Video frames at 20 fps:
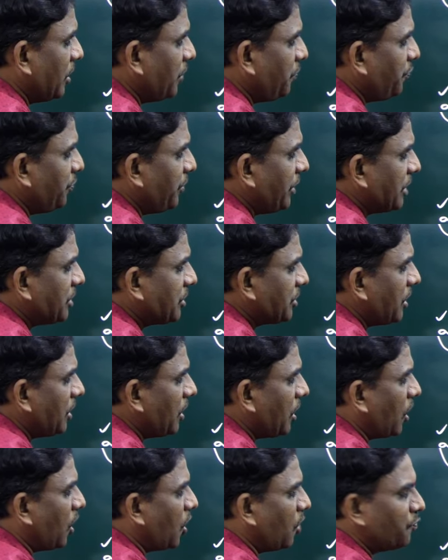
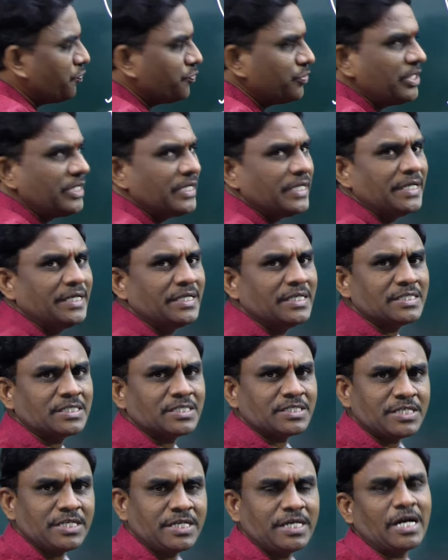డెఫినేషన్ ఆఫ్ ది
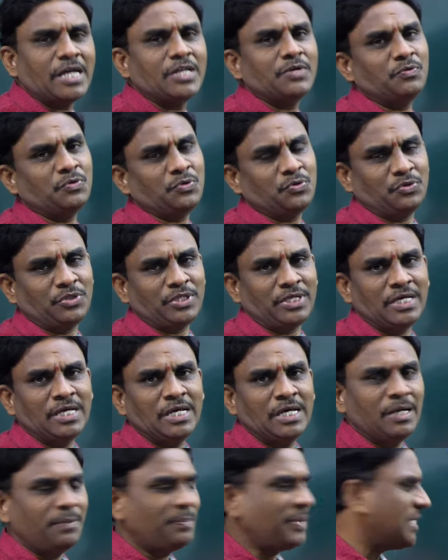ఇండస్ట్రీ అని ఉంటుంది
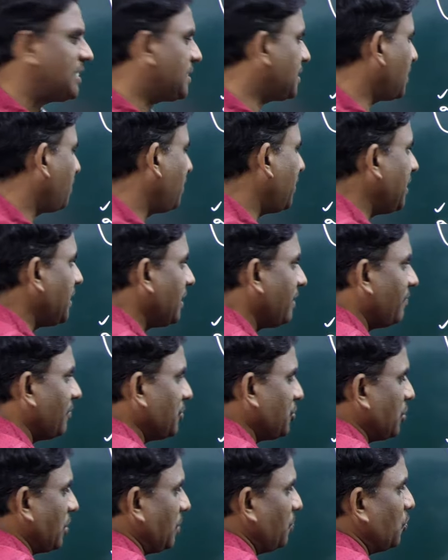పరిశ్రమ
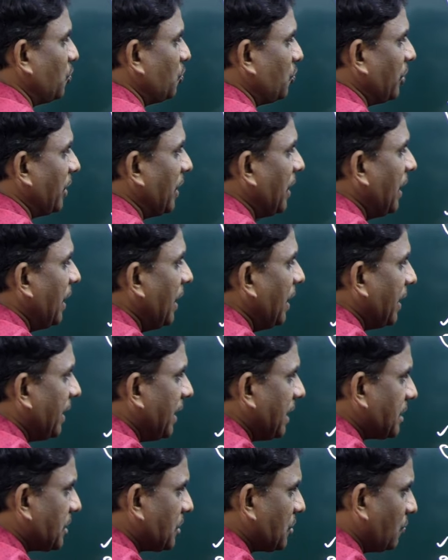నిర్వచనం ఉంటుంది
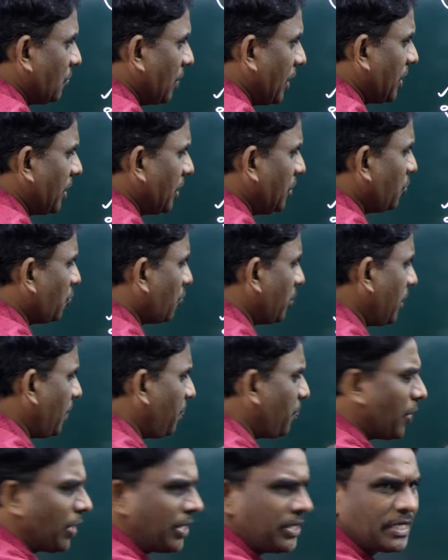నెక్స్ట్ అంటే ఇది
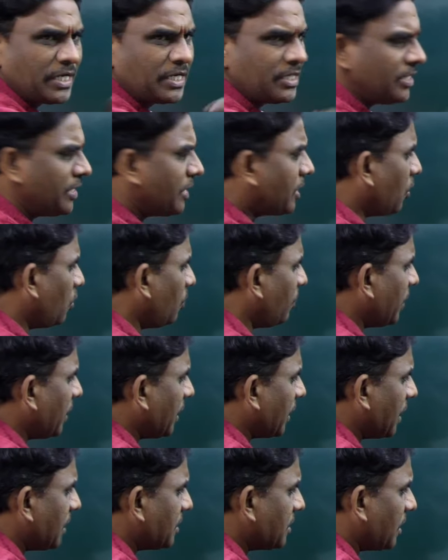ఒకటే పాయింట్ అంటే దీనికి
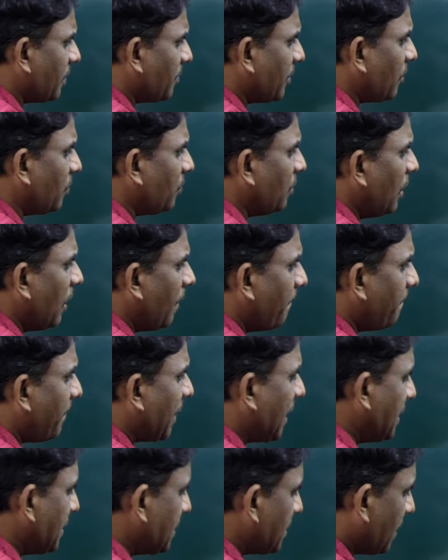అనుబంధంగా ఏం చేయాలి మనం
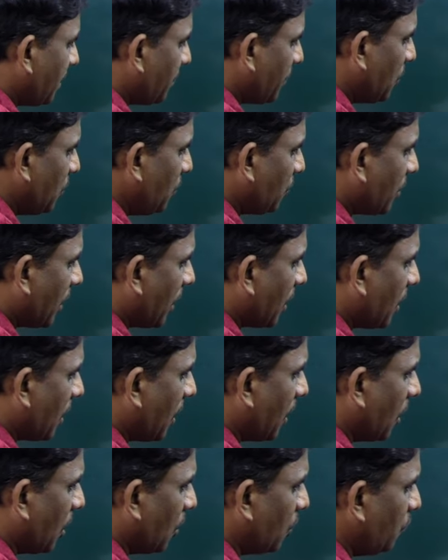పరిశ్రమలు
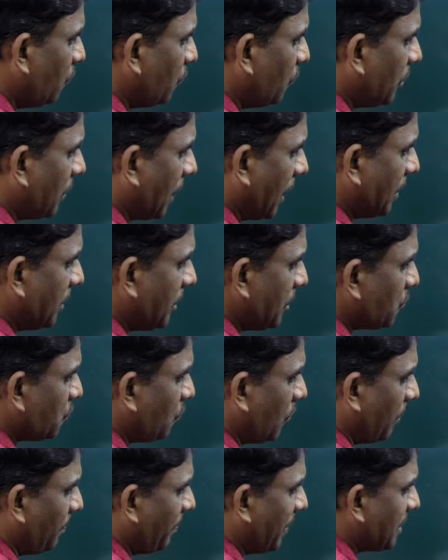రకాలు ఉంటాయి
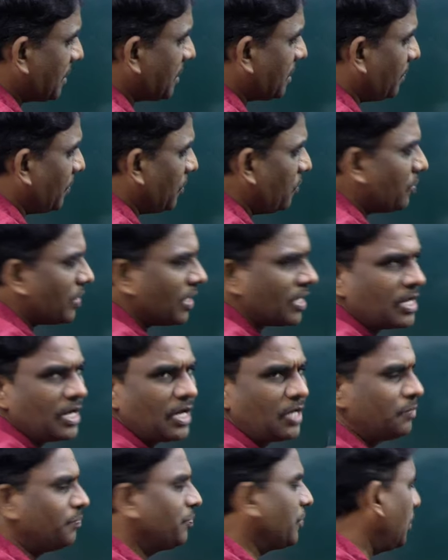తీసుకోవాలి పరిశ్రమలు
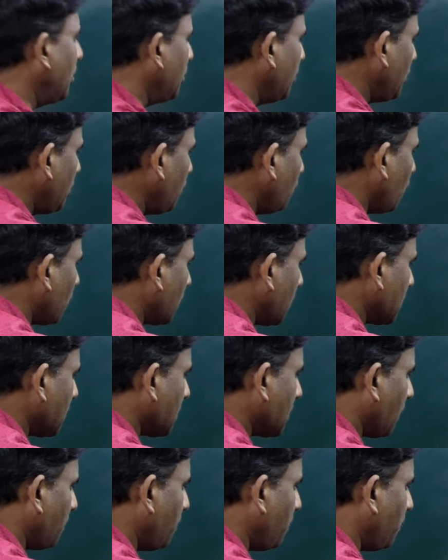రకాలు ఇది ఒక
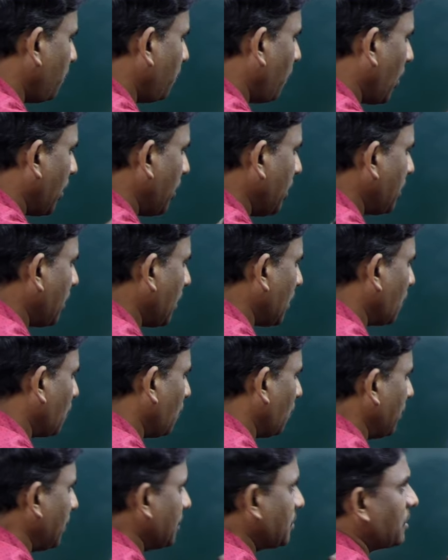సబ్ పాయింట్
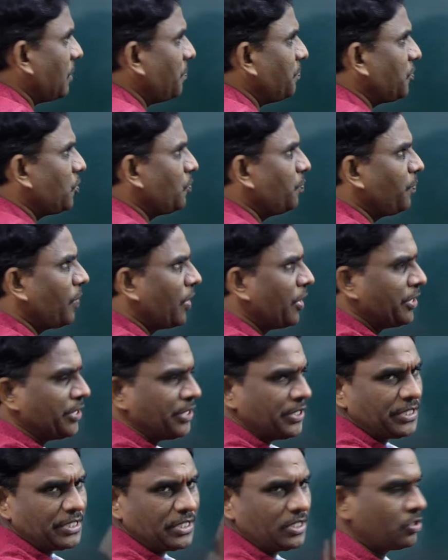అనుకోండి సబ్
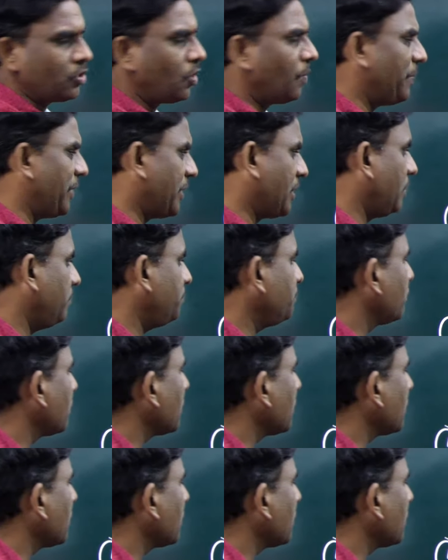పాయింట్ టాపిక్